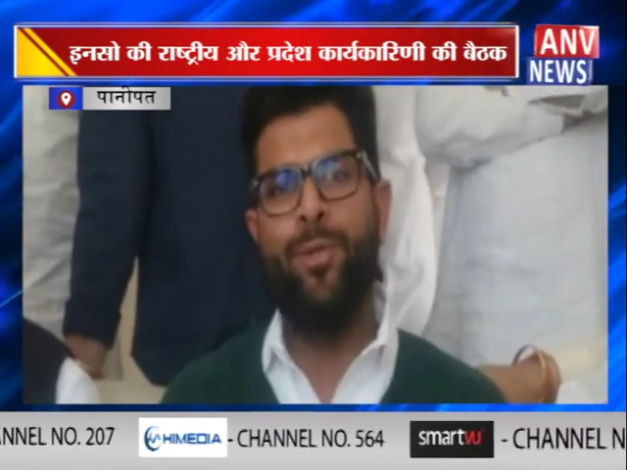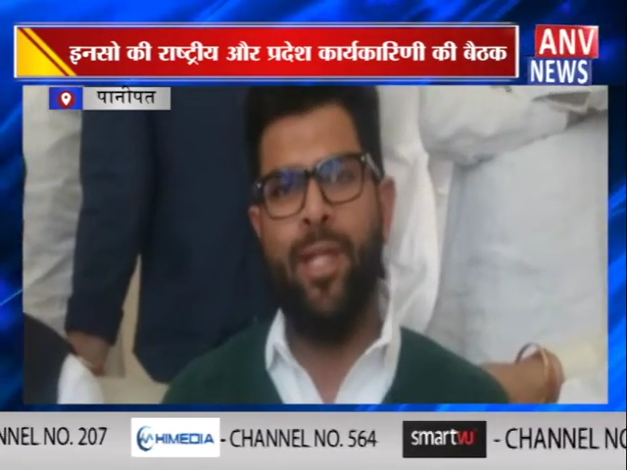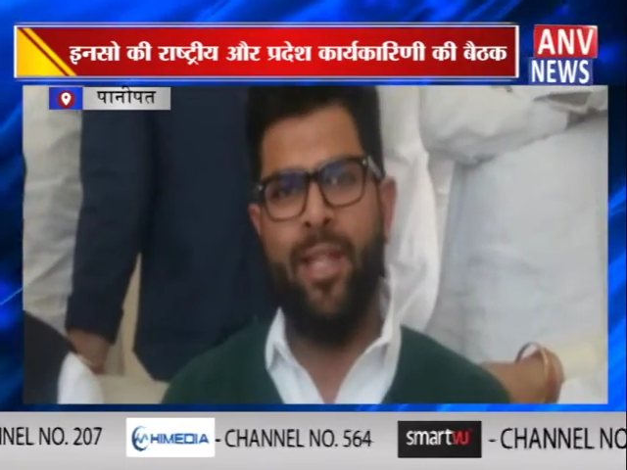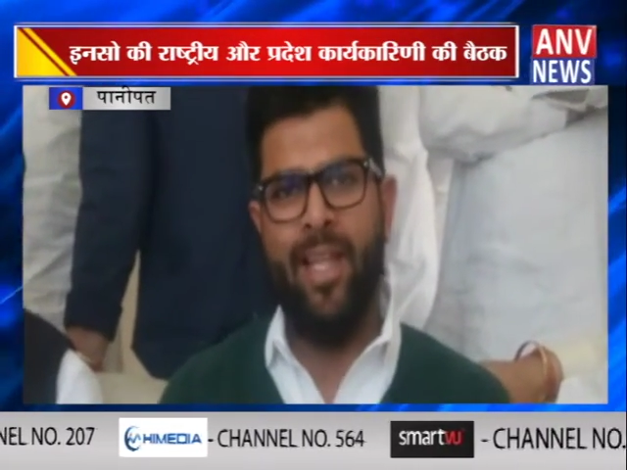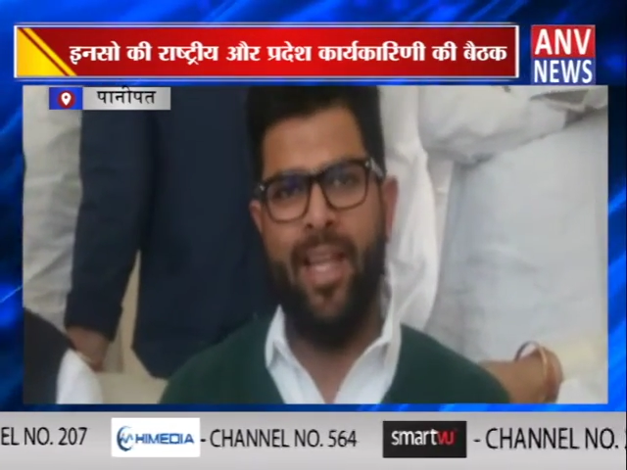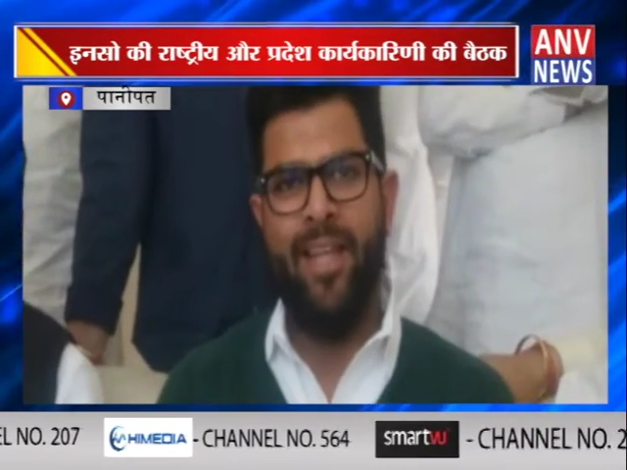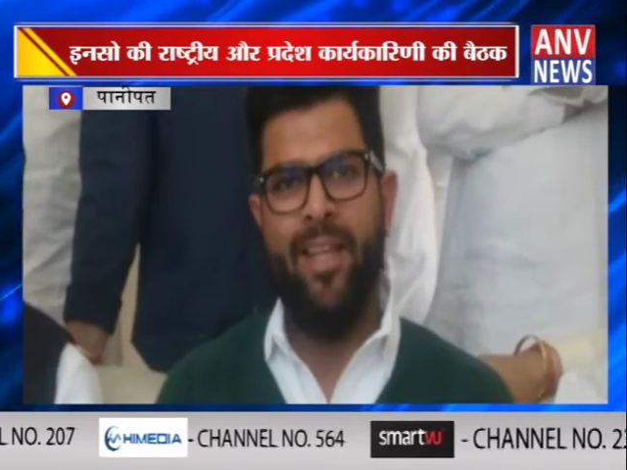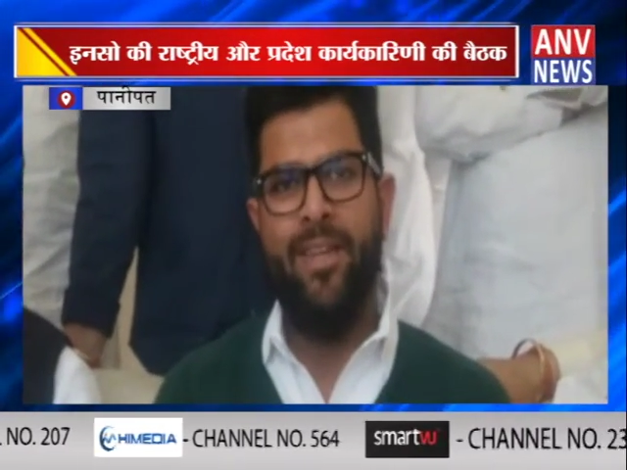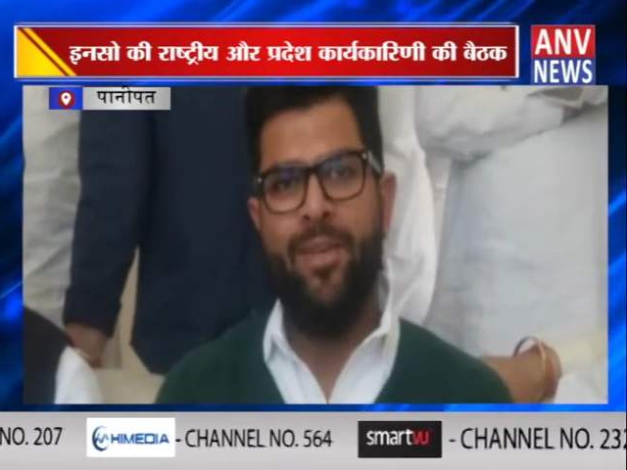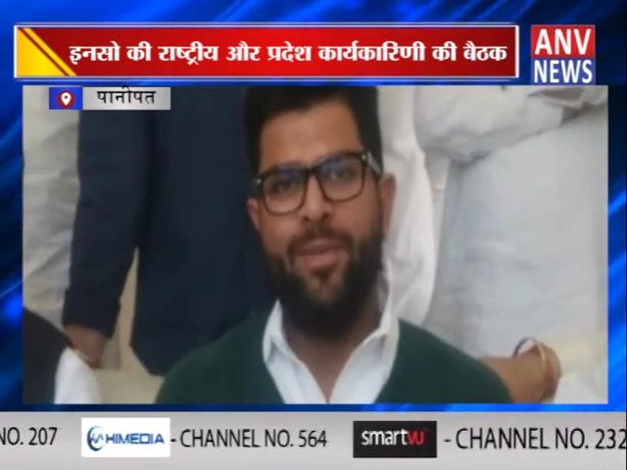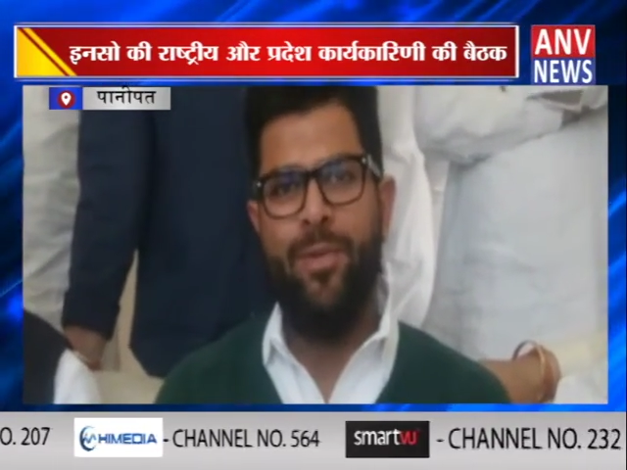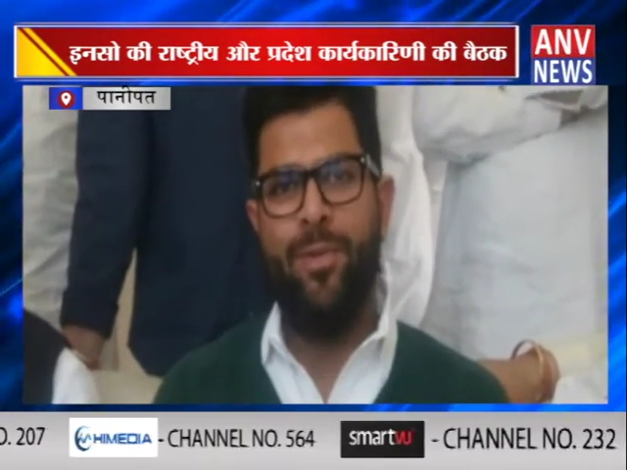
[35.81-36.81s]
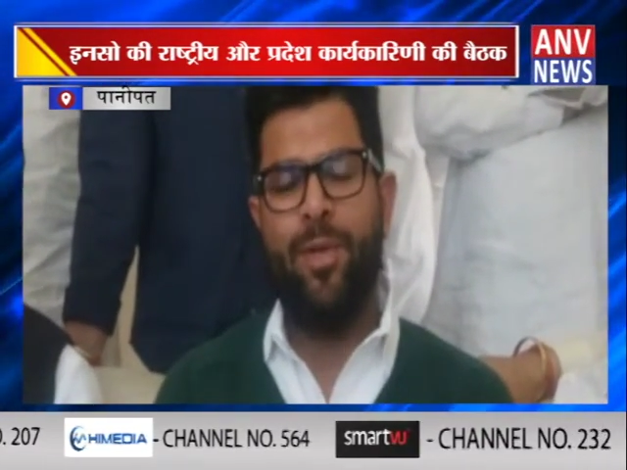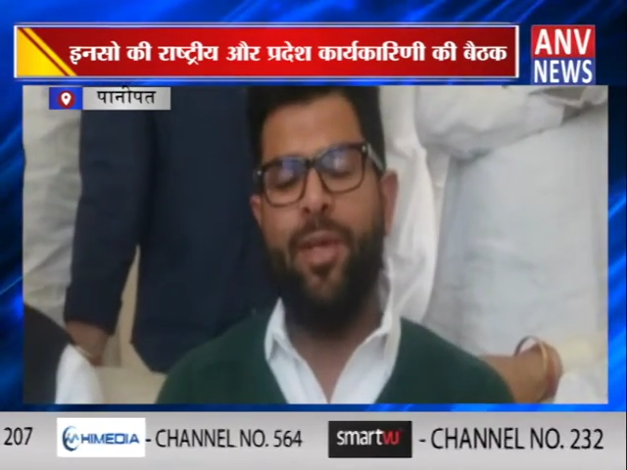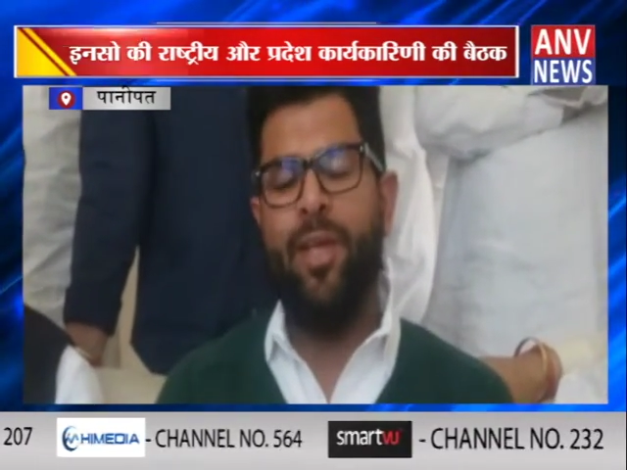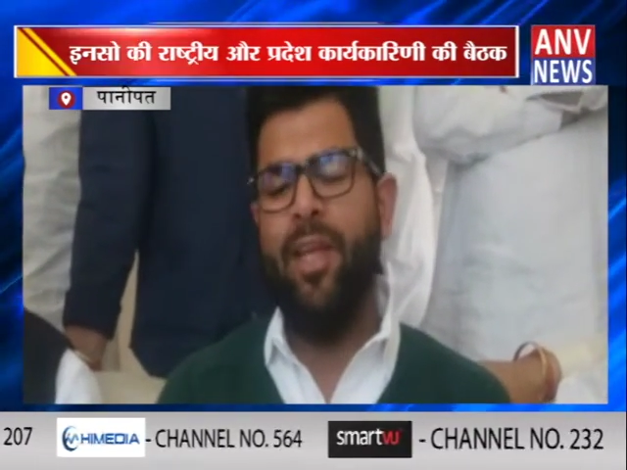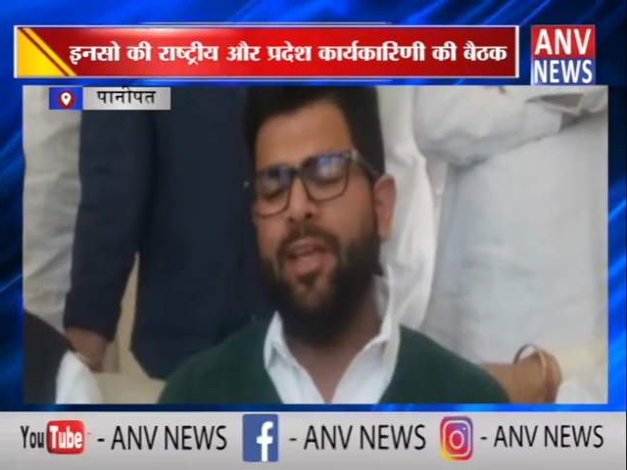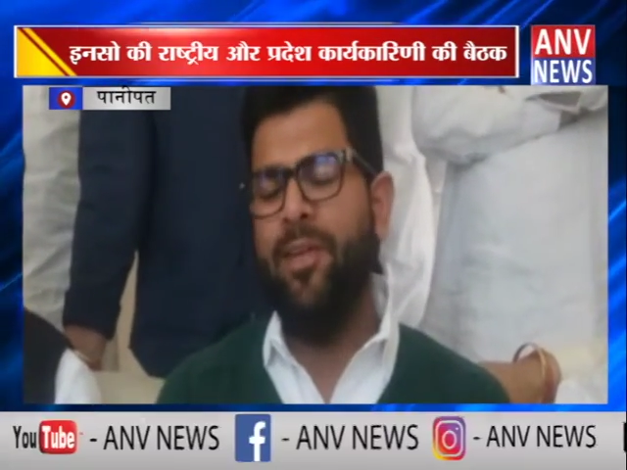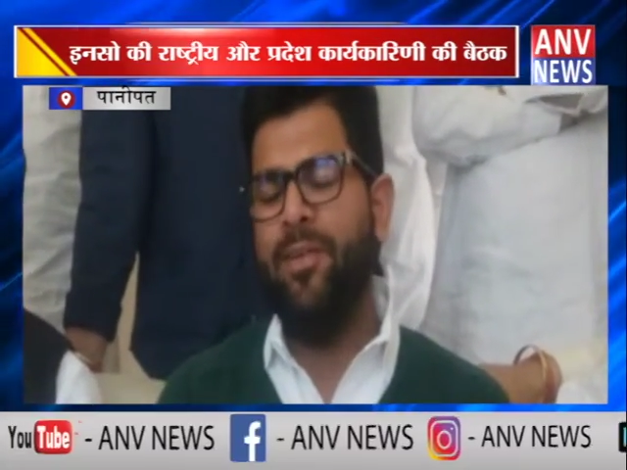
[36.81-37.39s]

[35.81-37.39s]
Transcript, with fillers: उन्होंने कहा कि हम चाहते